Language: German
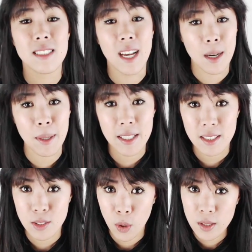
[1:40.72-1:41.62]
Dabei ist
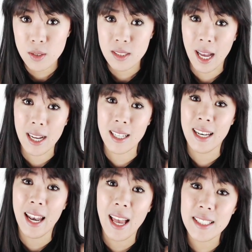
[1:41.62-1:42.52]
es heutzutage
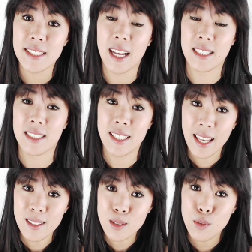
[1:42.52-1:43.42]
leichter als
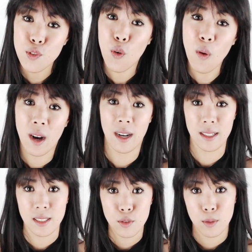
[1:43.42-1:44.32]
je zuvor
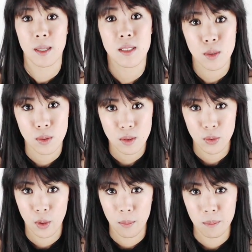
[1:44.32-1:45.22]
an Informationen zu
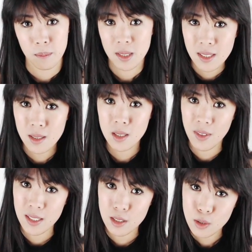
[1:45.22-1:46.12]
kommen,
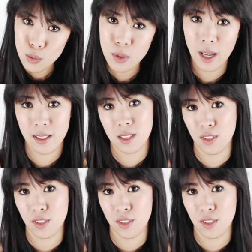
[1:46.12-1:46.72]
beziehungsweise zu leicht